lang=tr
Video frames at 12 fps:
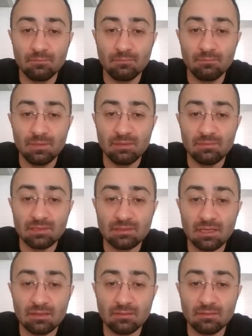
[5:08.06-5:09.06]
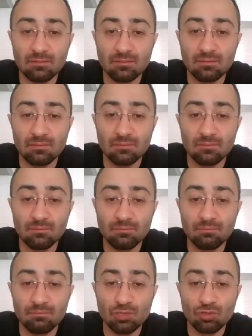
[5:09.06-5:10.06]
bir miktar
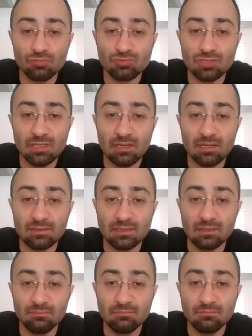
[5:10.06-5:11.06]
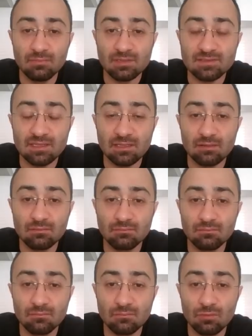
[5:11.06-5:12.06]
piyonumuzu ilerletelim. Mesela
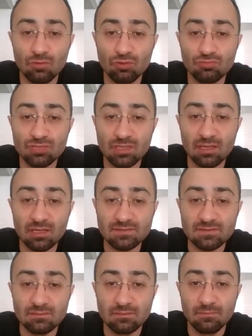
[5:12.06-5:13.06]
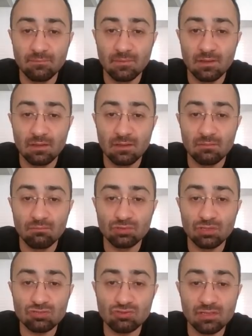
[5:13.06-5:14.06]
önümüze gelsin.
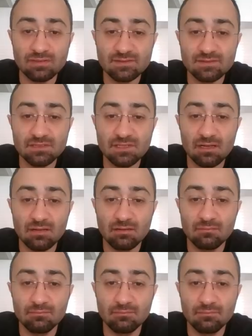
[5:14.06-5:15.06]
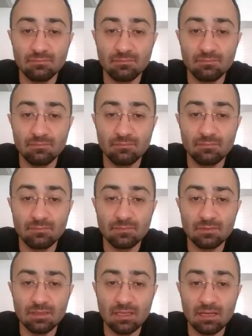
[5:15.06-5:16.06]
Bundan sonra hızlıca
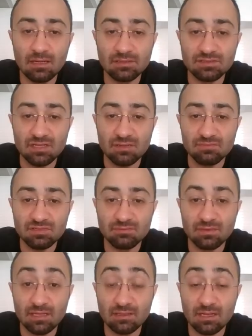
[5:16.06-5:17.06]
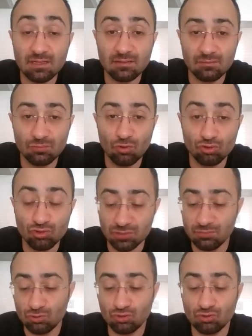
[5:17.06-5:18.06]
ilerleteceğim. Şimdi tekrar gördüğünüz
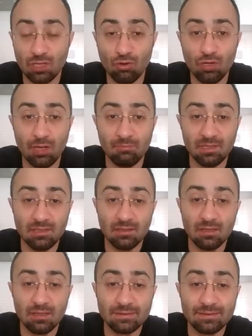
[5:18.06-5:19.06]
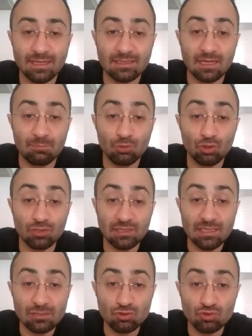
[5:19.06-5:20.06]
gibi şurada önemli. Tekrar piyonu
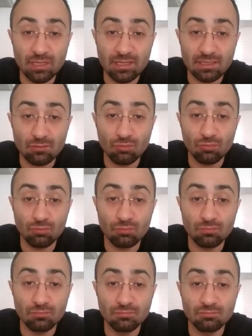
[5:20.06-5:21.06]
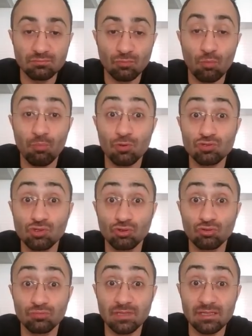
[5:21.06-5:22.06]
ileri sürerek o pozisyon
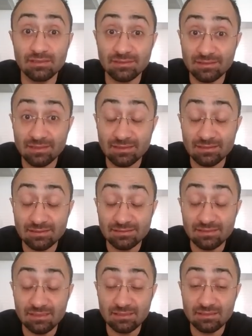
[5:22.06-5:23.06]
durumunda e, e,